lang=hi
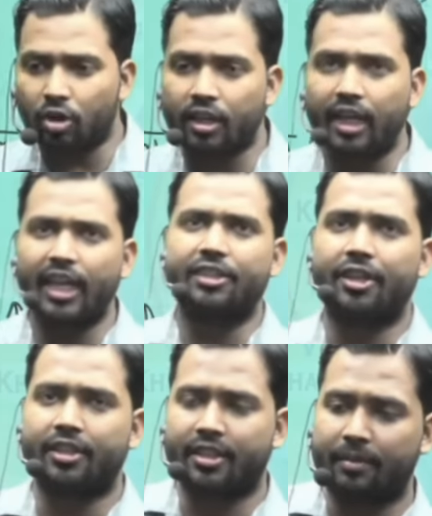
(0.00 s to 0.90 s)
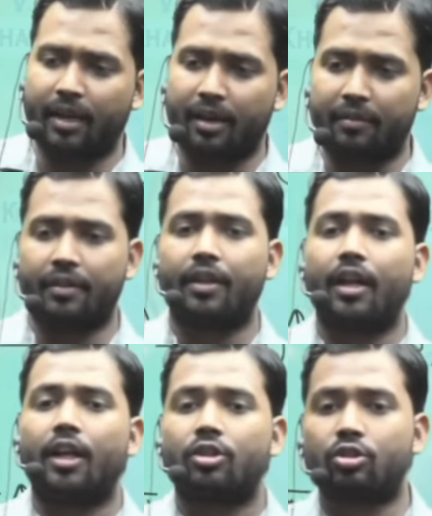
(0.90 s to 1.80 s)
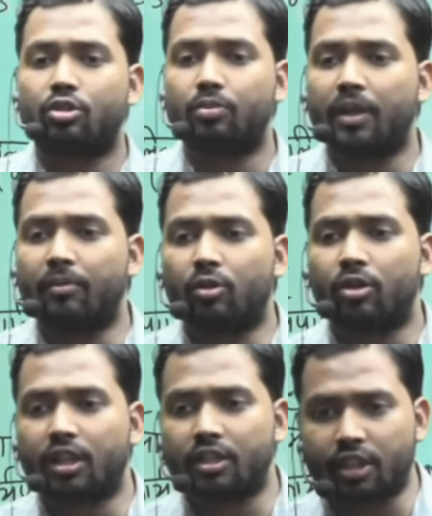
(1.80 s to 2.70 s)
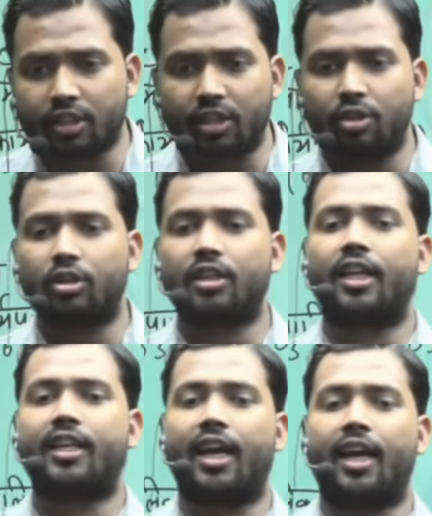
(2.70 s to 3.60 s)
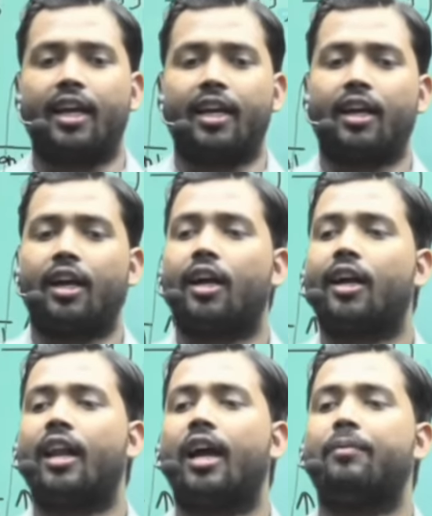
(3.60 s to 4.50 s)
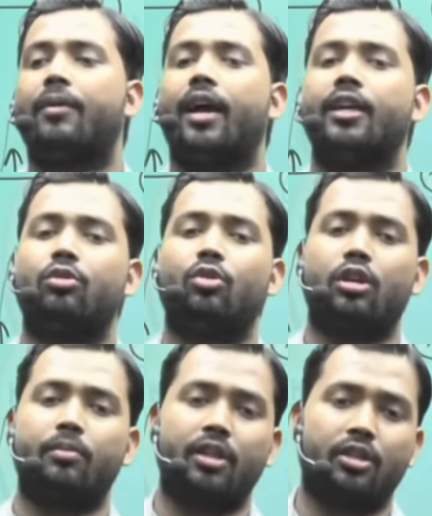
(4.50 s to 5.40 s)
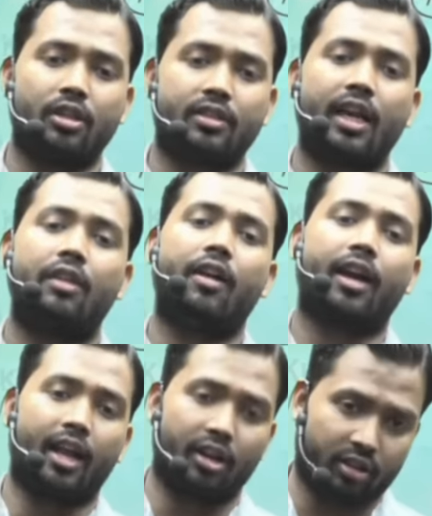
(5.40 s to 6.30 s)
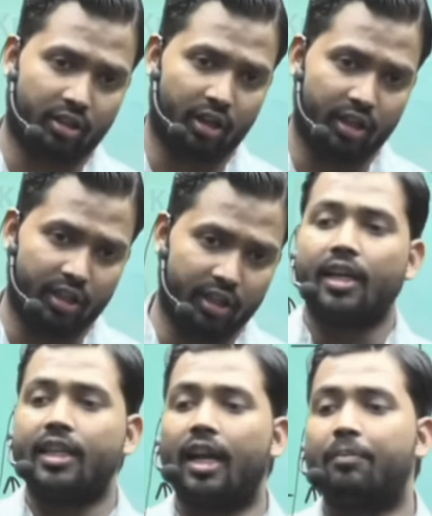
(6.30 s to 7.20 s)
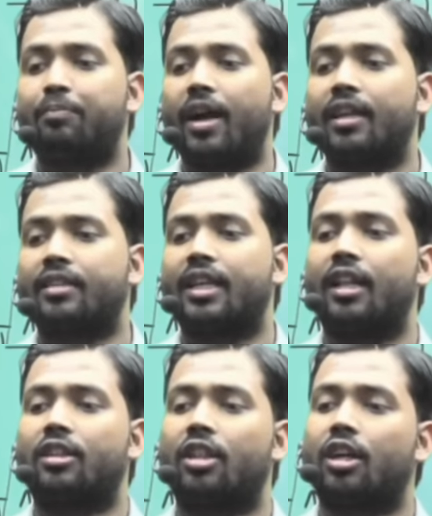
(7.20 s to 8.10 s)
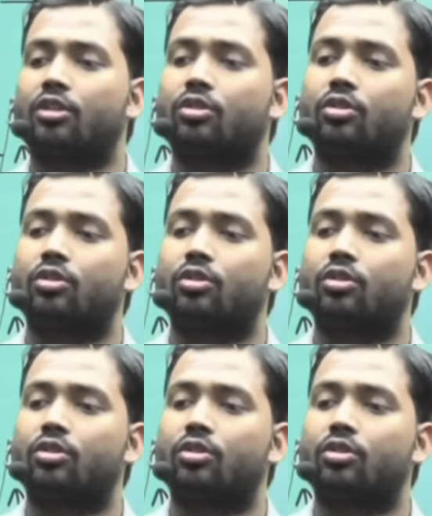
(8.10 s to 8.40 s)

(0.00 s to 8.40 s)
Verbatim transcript: कोर्ट के जज के बराबर तो सुप्रीम कोर्ट के जज की योग्यता क्या है अगर आप हाई कोर्ट में 10 साल वकालत कर लिए या 5 साल तक